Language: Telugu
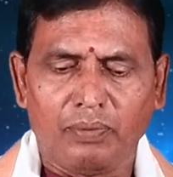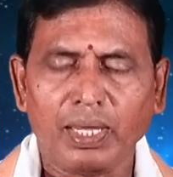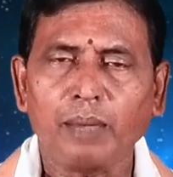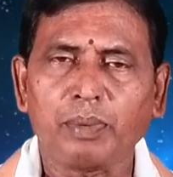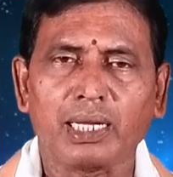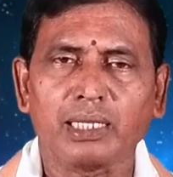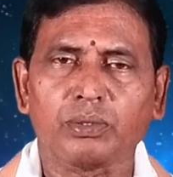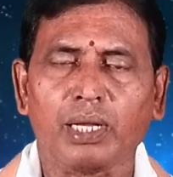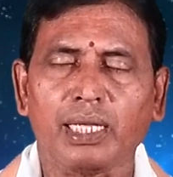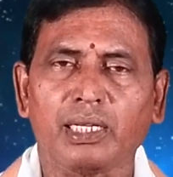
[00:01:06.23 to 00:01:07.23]

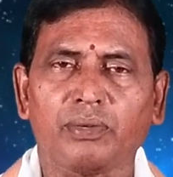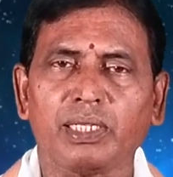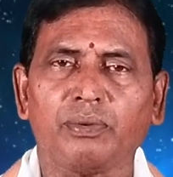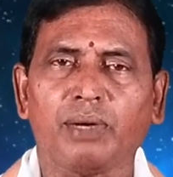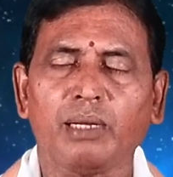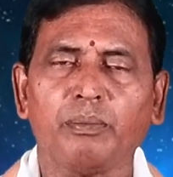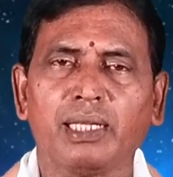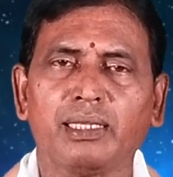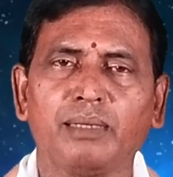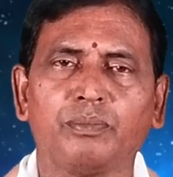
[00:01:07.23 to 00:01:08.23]
వ్యాపారస్తులైనటువంటి వారు
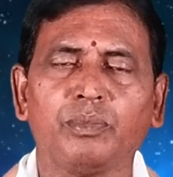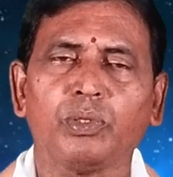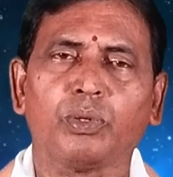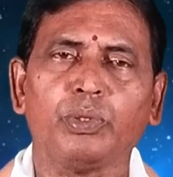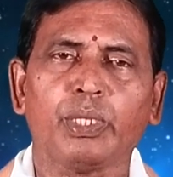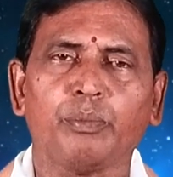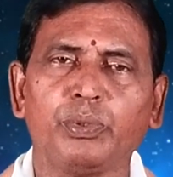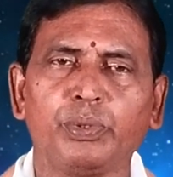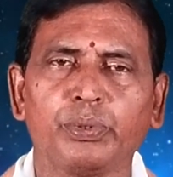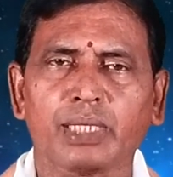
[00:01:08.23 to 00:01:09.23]
మాత్రం కొంత
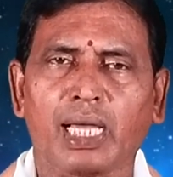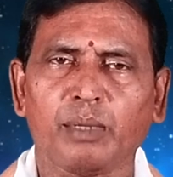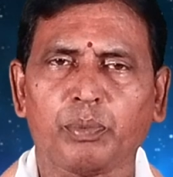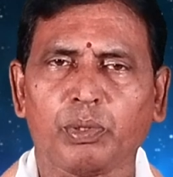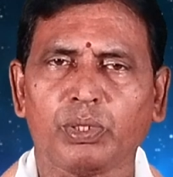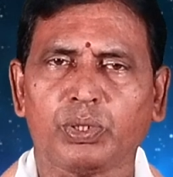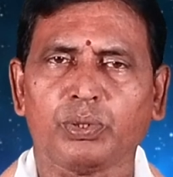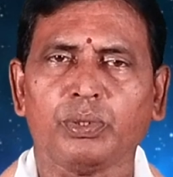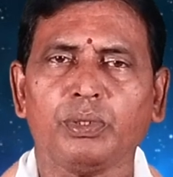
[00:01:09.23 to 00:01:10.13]
ముందుకు సాగిపోవచ్చు